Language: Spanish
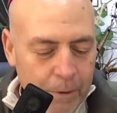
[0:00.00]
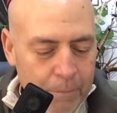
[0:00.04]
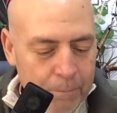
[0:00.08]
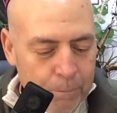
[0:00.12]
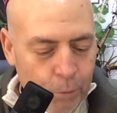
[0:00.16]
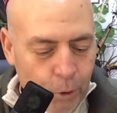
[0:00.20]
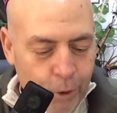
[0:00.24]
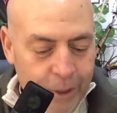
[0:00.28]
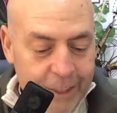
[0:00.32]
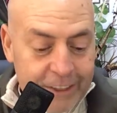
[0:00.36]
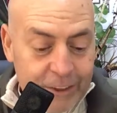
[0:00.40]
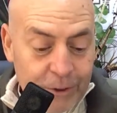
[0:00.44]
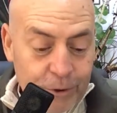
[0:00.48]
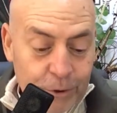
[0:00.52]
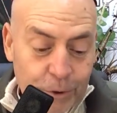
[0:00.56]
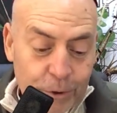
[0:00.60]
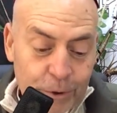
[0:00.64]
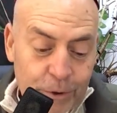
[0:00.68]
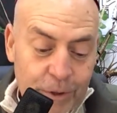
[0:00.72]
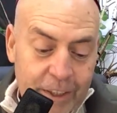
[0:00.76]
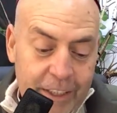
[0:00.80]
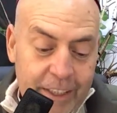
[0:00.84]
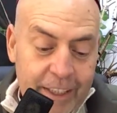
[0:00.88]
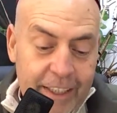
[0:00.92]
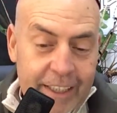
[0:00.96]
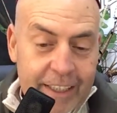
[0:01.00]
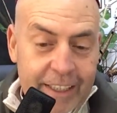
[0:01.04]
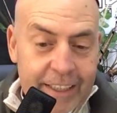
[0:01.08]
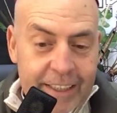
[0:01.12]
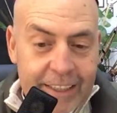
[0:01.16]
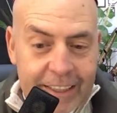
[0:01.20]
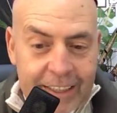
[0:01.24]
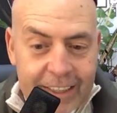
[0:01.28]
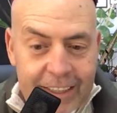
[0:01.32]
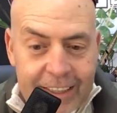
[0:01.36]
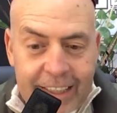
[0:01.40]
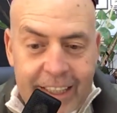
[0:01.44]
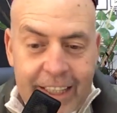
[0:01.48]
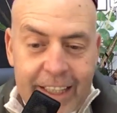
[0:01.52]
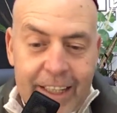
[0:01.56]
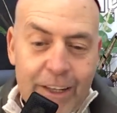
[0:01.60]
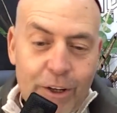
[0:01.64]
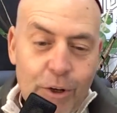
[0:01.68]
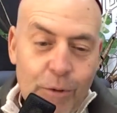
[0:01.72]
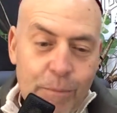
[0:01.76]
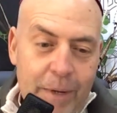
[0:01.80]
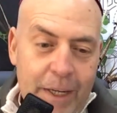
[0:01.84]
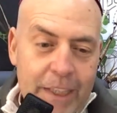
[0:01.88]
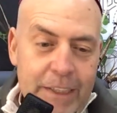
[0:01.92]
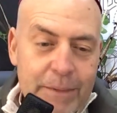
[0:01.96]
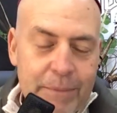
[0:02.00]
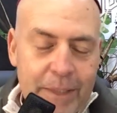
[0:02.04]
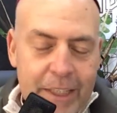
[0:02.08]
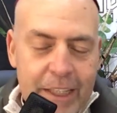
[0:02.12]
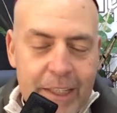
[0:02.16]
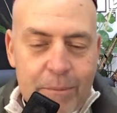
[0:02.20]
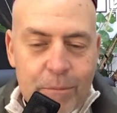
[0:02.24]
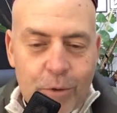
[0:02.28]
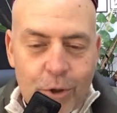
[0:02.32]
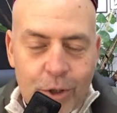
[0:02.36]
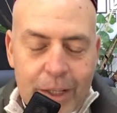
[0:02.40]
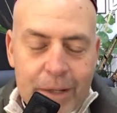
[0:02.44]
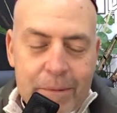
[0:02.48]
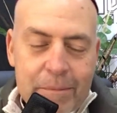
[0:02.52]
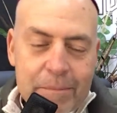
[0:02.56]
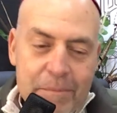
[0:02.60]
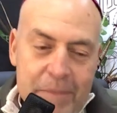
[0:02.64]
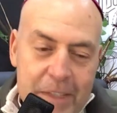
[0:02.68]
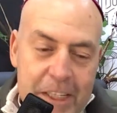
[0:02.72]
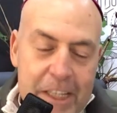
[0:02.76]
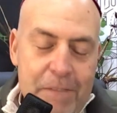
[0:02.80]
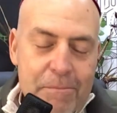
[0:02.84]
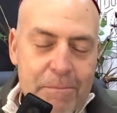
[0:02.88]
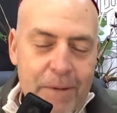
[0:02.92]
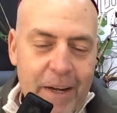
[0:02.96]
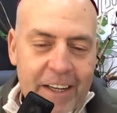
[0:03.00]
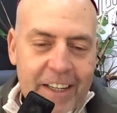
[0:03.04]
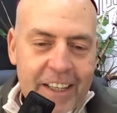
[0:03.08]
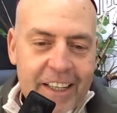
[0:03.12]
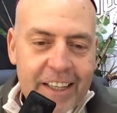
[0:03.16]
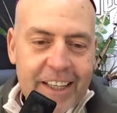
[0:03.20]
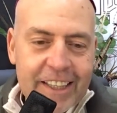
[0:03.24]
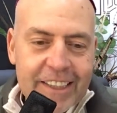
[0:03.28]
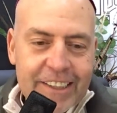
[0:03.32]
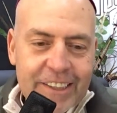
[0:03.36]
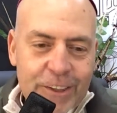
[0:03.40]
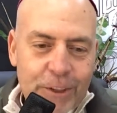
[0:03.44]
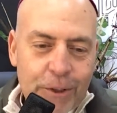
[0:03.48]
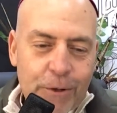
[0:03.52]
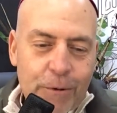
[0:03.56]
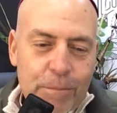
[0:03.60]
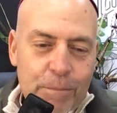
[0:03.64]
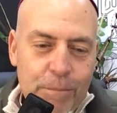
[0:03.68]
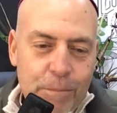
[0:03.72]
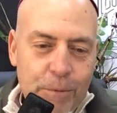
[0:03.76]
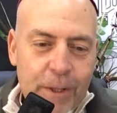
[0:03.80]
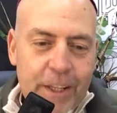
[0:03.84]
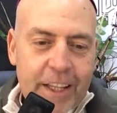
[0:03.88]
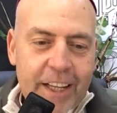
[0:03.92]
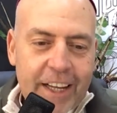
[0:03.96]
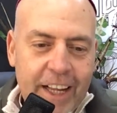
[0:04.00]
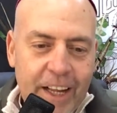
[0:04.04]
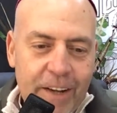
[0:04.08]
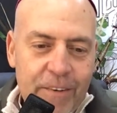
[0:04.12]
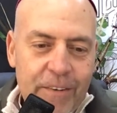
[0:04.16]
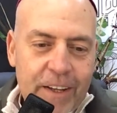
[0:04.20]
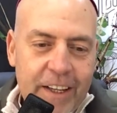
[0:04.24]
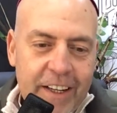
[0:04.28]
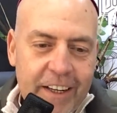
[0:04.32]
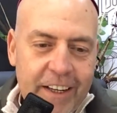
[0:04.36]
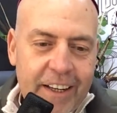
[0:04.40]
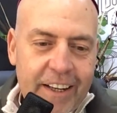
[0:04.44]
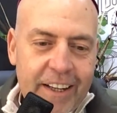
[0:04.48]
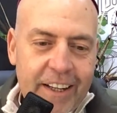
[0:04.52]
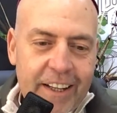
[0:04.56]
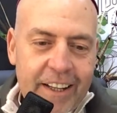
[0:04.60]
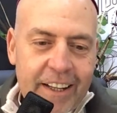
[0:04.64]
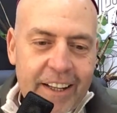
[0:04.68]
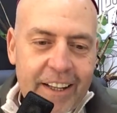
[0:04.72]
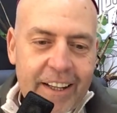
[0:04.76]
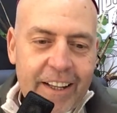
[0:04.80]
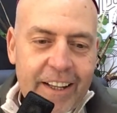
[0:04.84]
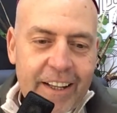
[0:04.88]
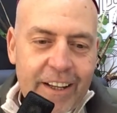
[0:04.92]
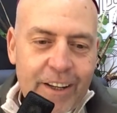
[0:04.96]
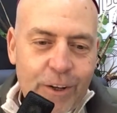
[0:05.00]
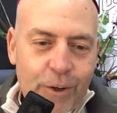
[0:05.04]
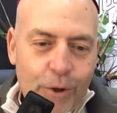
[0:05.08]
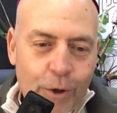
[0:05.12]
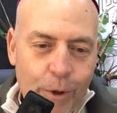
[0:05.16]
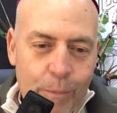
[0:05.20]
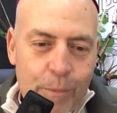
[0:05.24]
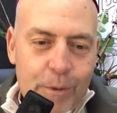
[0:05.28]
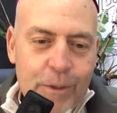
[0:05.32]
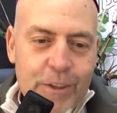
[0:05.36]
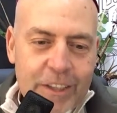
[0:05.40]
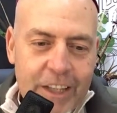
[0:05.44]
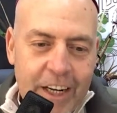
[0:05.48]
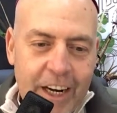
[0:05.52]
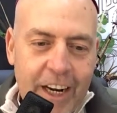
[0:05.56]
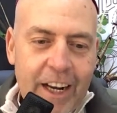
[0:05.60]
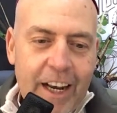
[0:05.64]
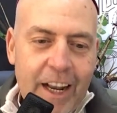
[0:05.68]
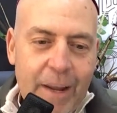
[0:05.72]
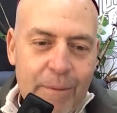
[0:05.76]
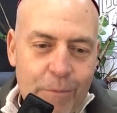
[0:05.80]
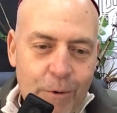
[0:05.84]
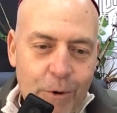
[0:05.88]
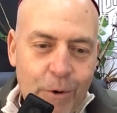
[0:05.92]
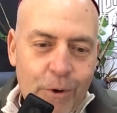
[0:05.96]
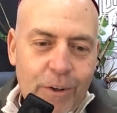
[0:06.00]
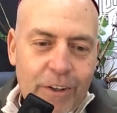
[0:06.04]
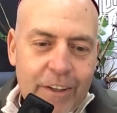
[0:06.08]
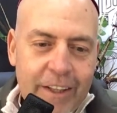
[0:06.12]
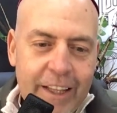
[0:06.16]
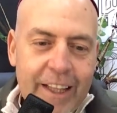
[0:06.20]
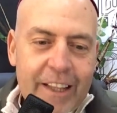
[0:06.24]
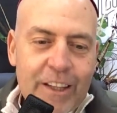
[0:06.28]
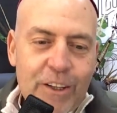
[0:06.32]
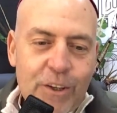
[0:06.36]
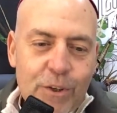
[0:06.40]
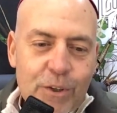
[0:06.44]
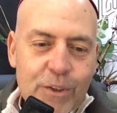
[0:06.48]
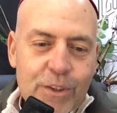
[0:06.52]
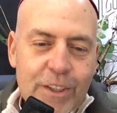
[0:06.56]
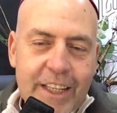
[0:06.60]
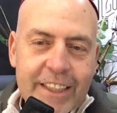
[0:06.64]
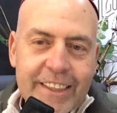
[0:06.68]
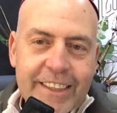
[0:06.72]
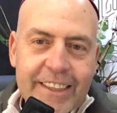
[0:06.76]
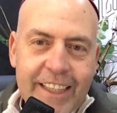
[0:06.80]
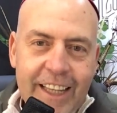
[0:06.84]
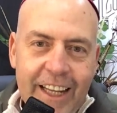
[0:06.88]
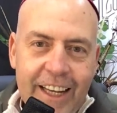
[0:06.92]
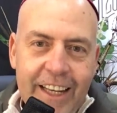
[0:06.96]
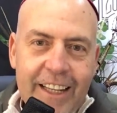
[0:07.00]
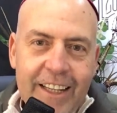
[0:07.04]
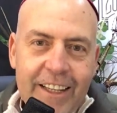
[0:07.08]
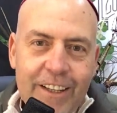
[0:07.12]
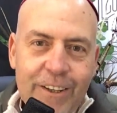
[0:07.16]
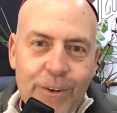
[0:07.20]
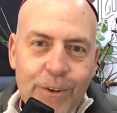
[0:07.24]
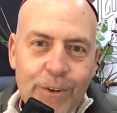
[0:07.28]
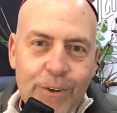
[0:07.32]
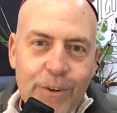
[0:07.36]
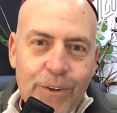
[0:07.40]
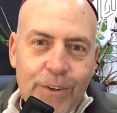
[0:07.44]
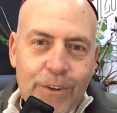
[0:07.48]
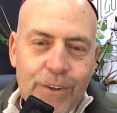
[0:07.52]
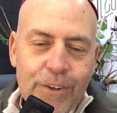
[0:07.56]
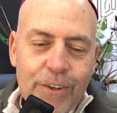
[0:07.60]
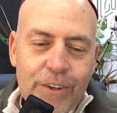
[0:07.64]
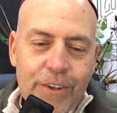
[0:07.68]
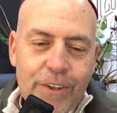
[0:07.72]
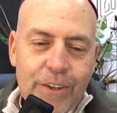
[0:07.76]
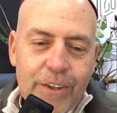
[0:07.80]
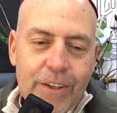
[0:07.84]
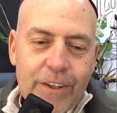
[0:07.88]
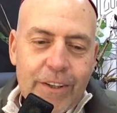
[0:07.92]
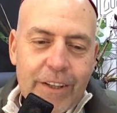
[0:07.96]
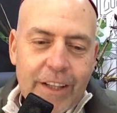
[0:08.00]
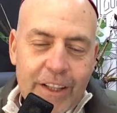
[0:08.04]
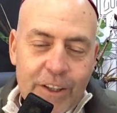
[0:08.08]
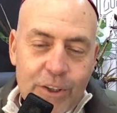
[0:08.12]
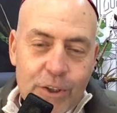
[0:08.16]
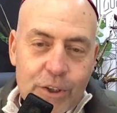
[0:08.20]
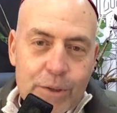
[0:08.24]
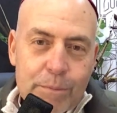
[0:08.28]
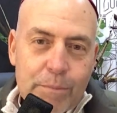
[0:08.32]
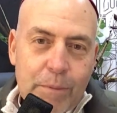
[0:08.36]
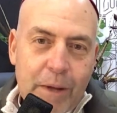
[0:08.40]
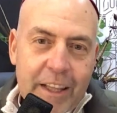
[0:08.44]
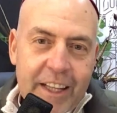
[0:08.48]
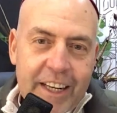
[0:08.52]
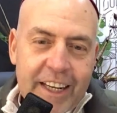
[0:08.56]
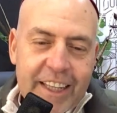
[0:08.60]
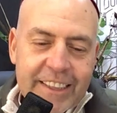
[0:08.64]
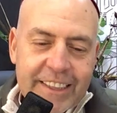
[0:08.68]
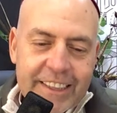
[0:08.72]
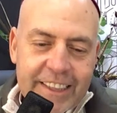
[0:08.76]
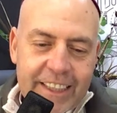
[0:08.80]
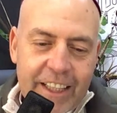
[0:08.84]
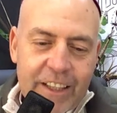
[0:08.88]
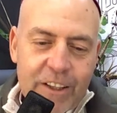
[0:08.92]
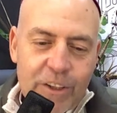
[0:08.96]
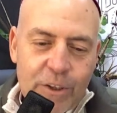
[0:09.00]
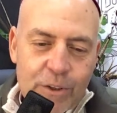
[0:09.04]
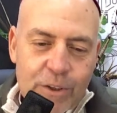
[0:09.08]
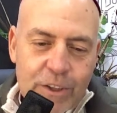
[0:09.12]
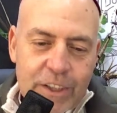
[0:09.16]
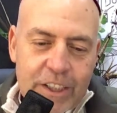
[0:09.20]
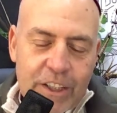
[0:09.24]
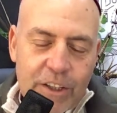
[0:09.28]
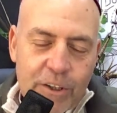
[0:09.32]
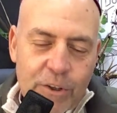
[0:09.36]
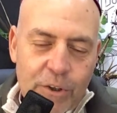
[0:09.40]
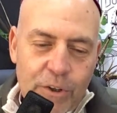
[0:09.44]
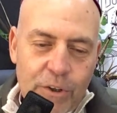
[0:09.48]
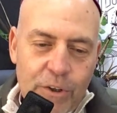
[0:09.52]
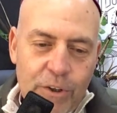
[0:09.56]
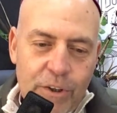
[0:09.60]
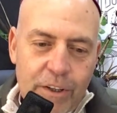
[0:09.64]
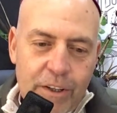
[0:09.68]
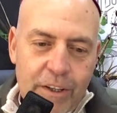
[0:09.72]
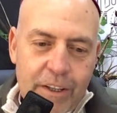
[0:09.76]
Por eso, ni en lo más mínimo de mi imaginación puede caber cómo será el amor de Dios hacia el Hijo, de Dios Padre hacia Dios Hijo,